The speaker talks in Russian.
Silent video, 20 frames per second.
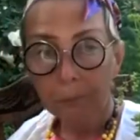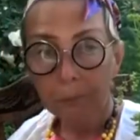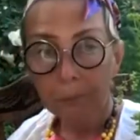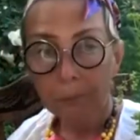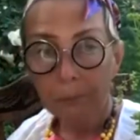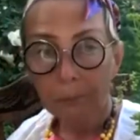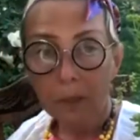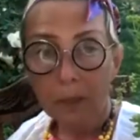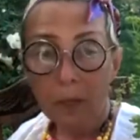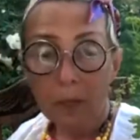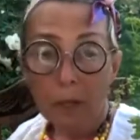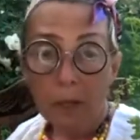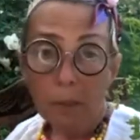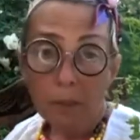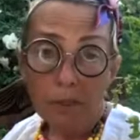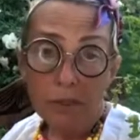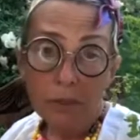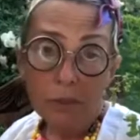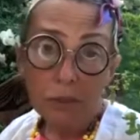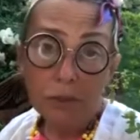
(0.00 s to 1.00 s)
и а в
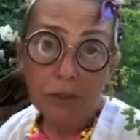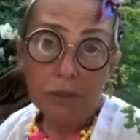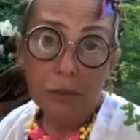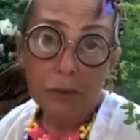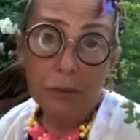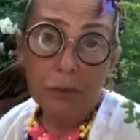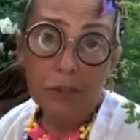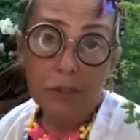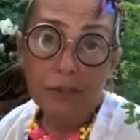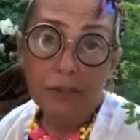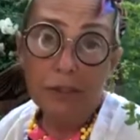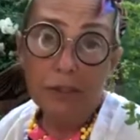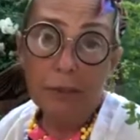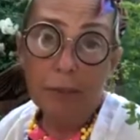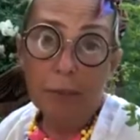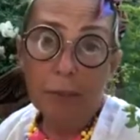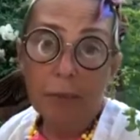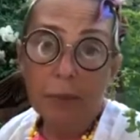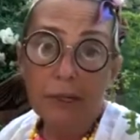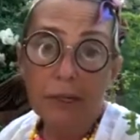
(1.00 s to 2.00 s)
э, посудомоечной пыль,
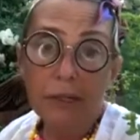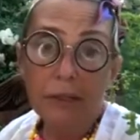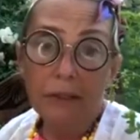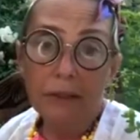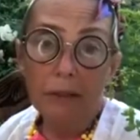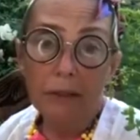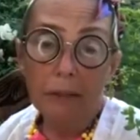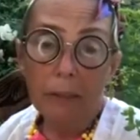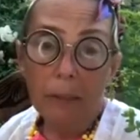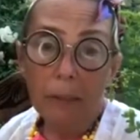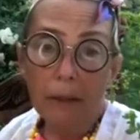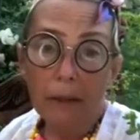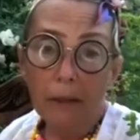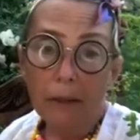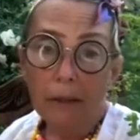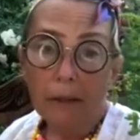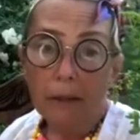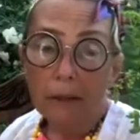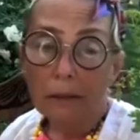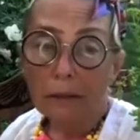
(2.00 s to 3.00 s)
машине пыль. ее не
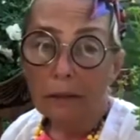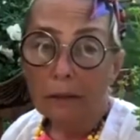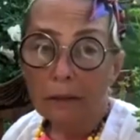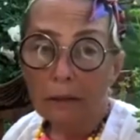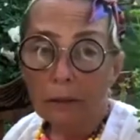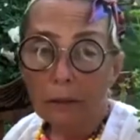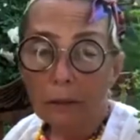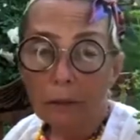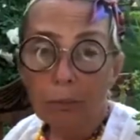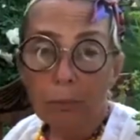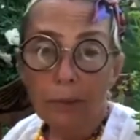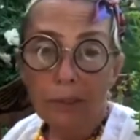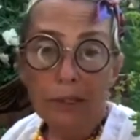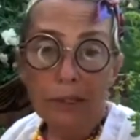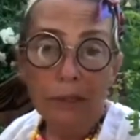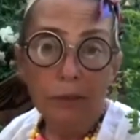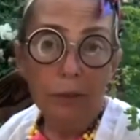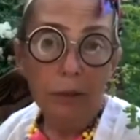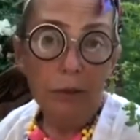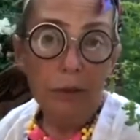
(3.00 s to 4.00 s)
моют. Ну, а, пыль
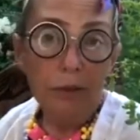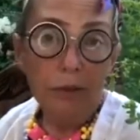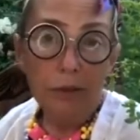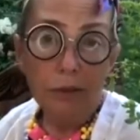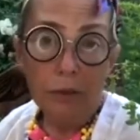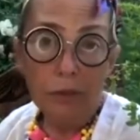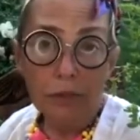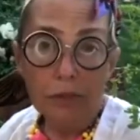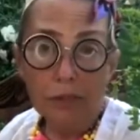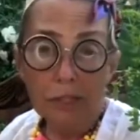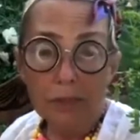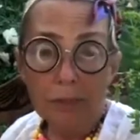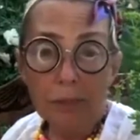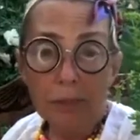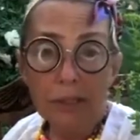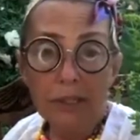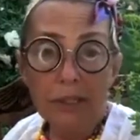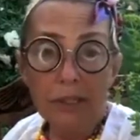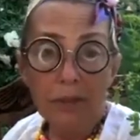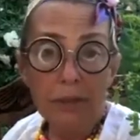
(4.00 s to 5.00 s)
а, только нужно от
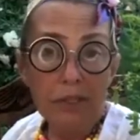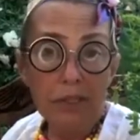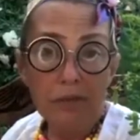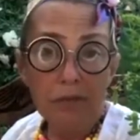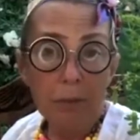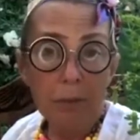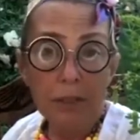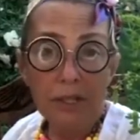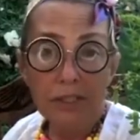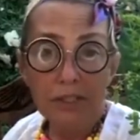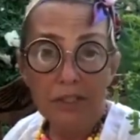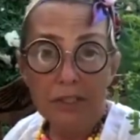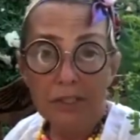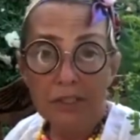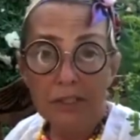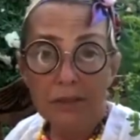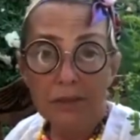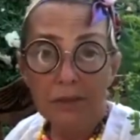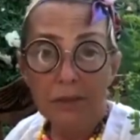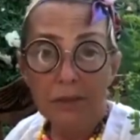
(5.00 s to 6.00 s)
пыли ее освобождать. Да.